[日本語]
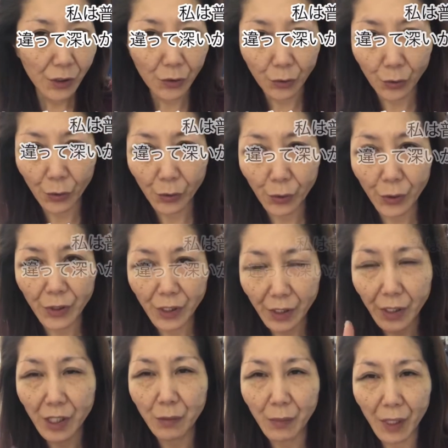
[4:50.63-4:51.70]
ちょっと今日1
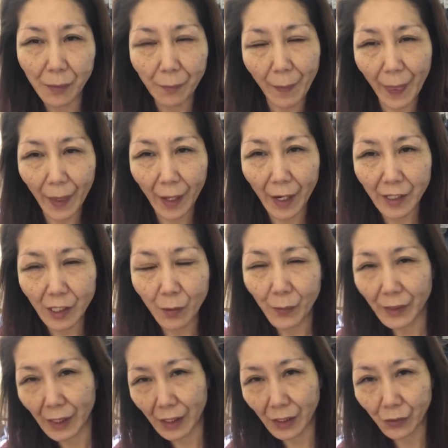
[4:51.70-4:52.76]
日目明日
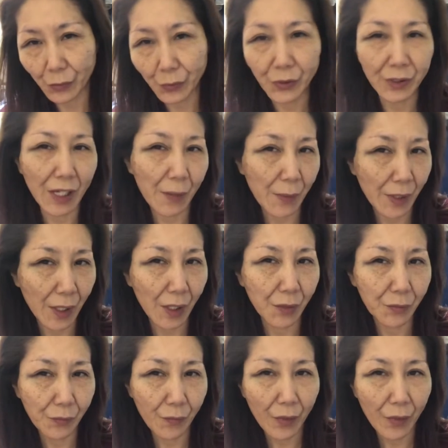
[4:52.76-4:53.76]
また2日目で